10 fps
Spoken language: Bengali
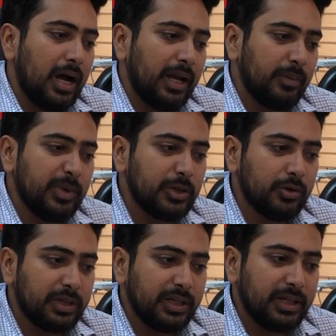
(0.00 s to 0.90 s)
এই
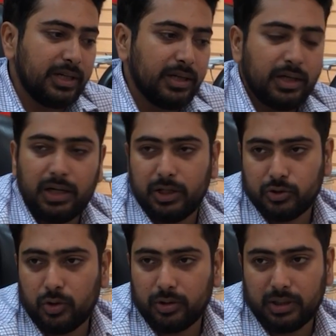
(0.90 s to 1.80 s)
বিষয়টি নিয়ে
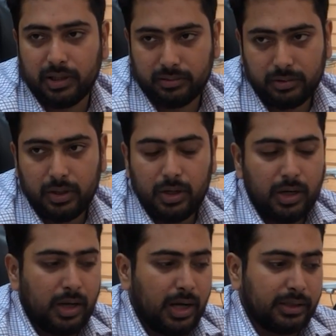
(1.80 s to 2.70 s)
সরকার
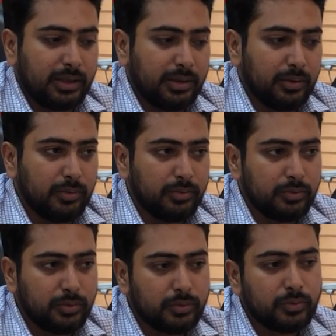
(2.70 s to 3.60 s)
একটি
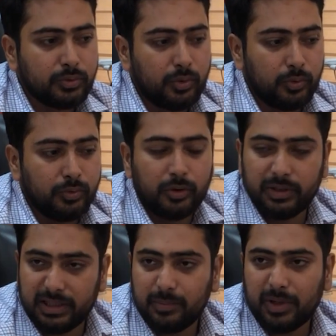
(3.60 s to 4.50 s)
উদ্যোগ
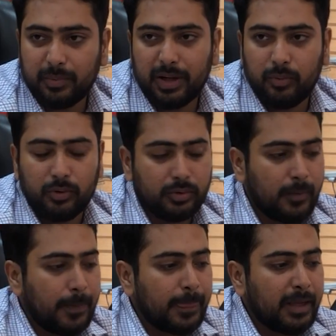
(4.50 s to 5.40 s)
নিতে পারবে এবং
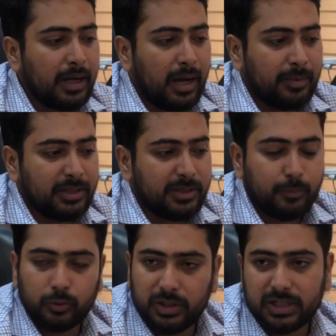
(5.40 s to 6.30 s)
আমাদের যে
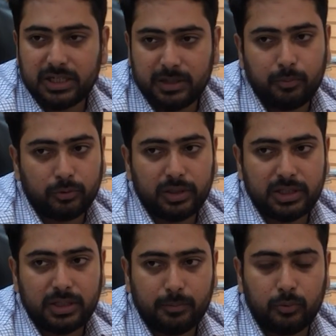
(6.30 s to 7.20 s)
প্রত্যাশা সেই
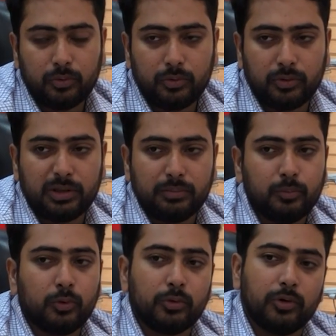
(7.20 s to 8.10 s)
প্রত্যাশাটা পূরণ
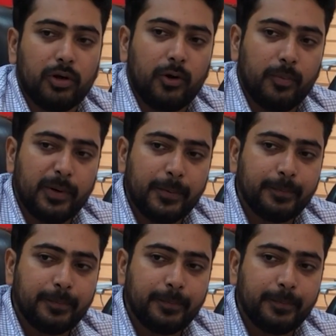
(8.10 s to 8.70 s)
পূরণ করা হবে